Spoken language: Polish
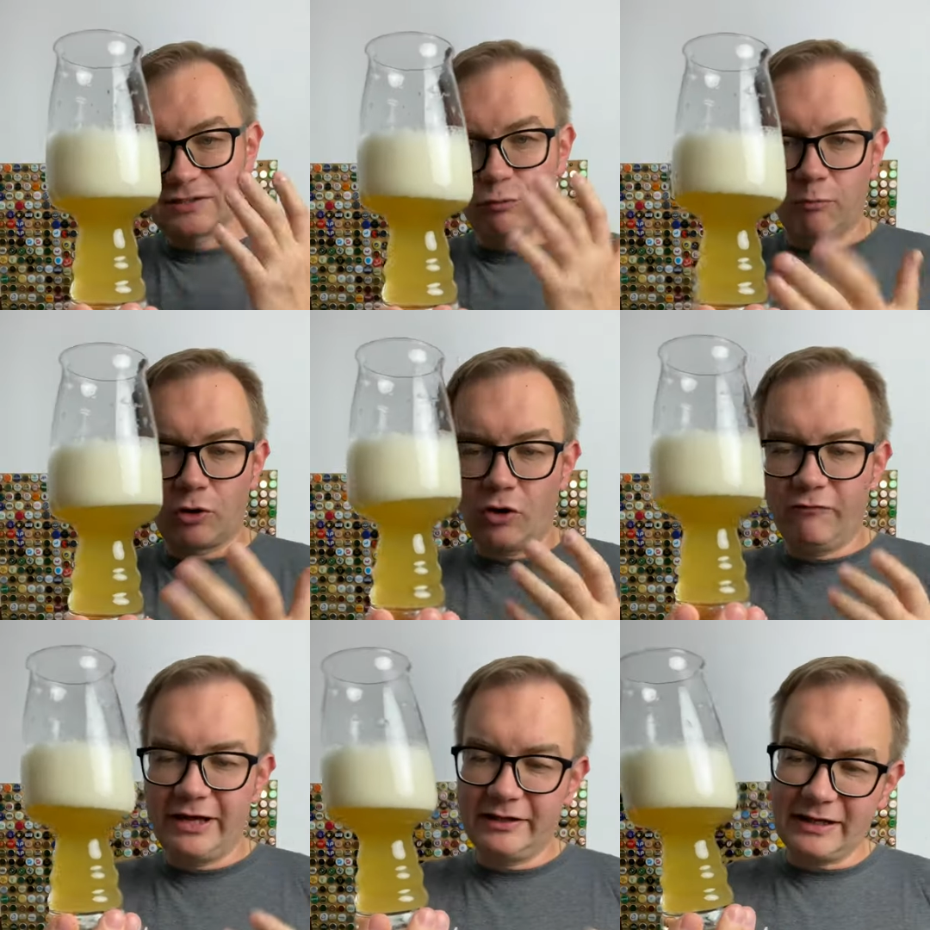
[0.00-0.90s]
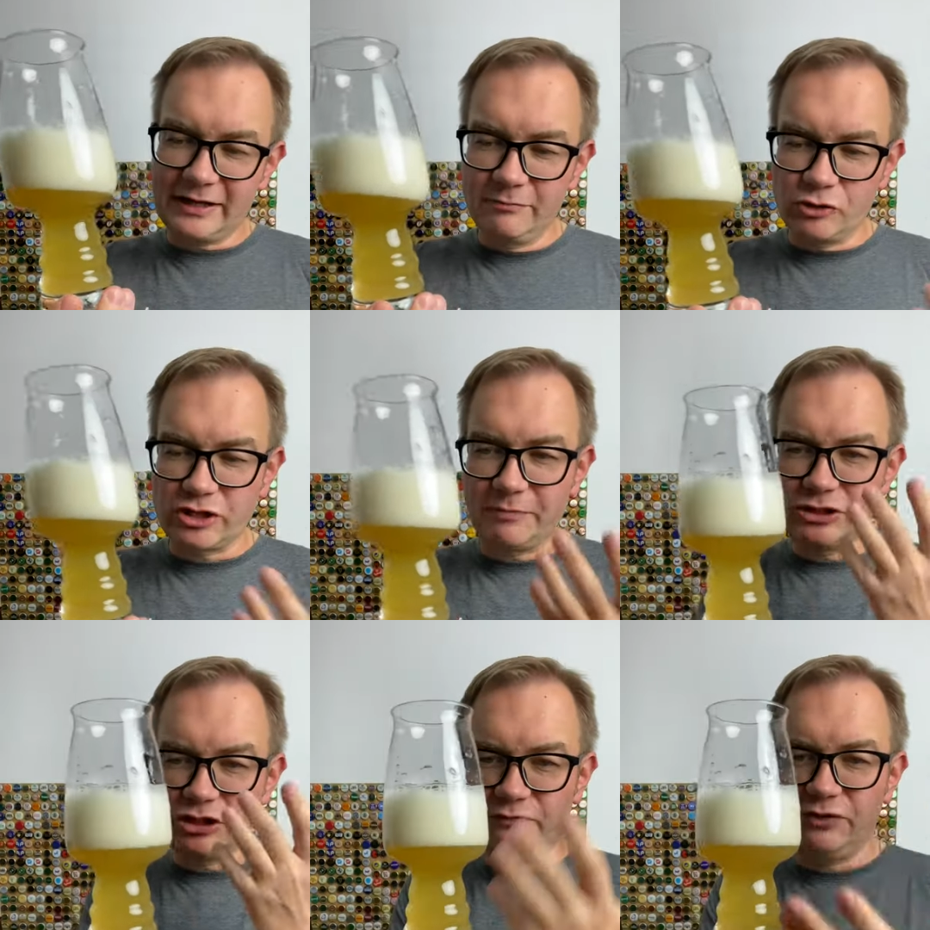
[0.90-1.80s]
słomkowe, takie można
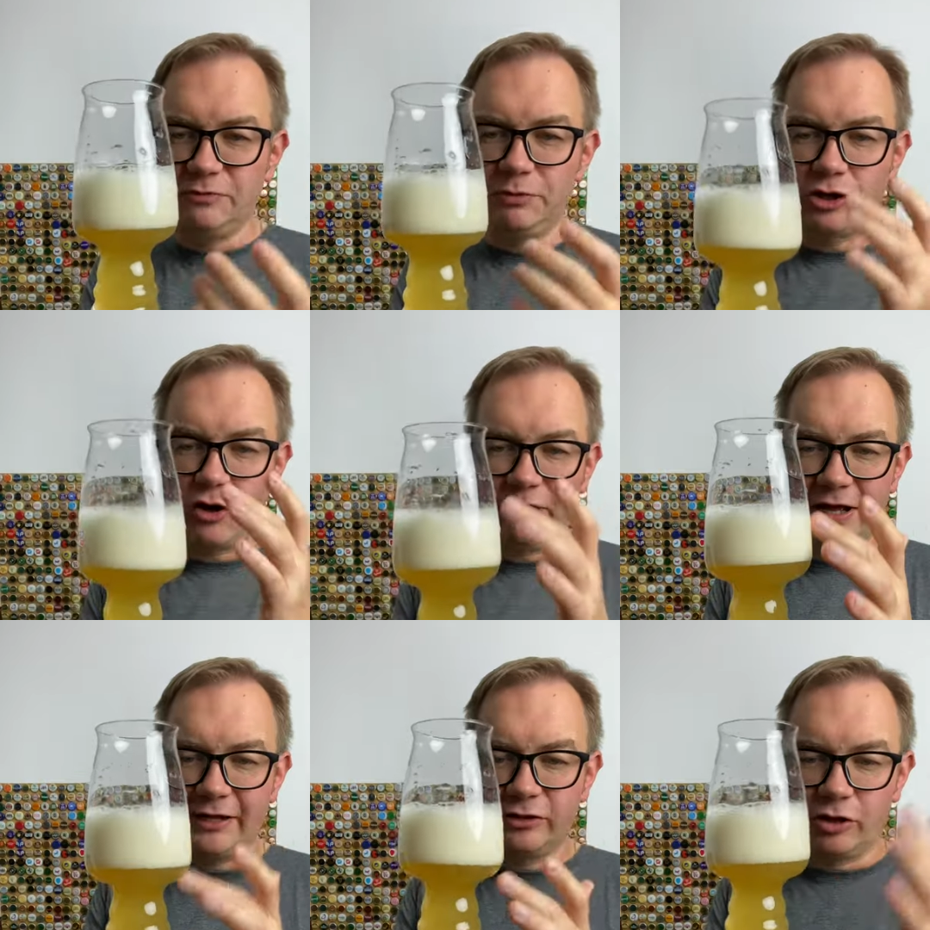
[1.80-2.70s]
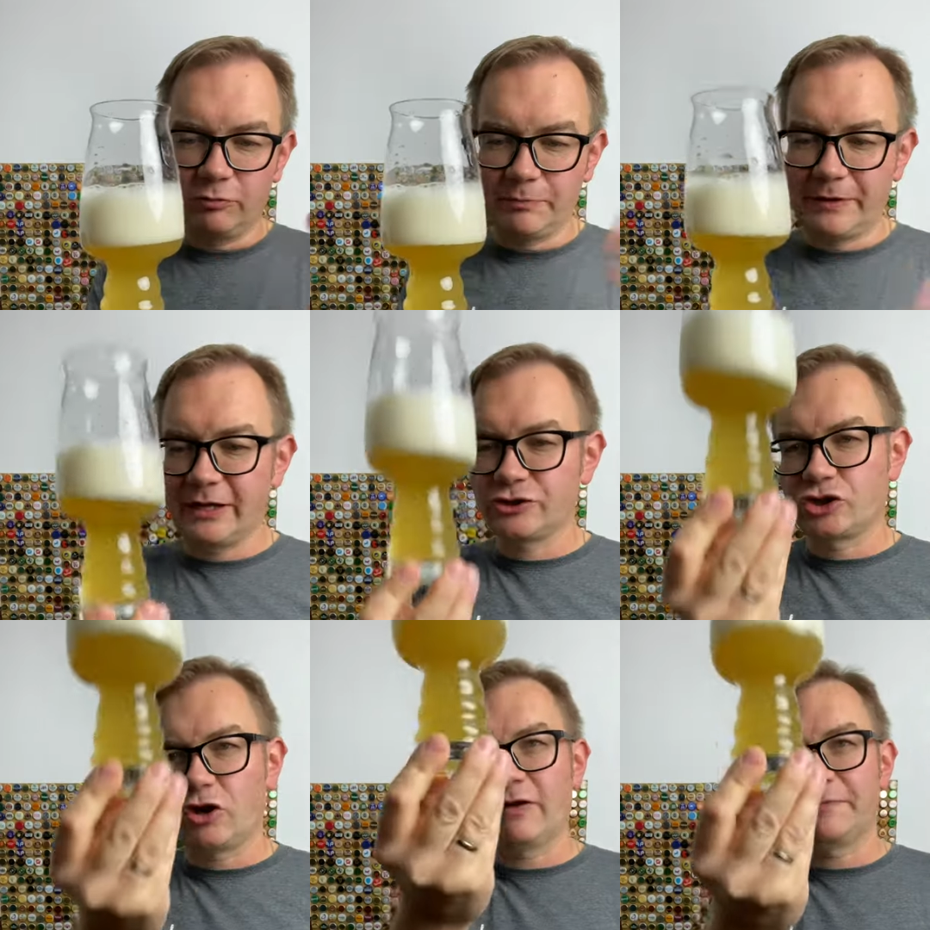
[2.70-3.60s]
powiedzieć witbirowe, drobnopęcherzykowa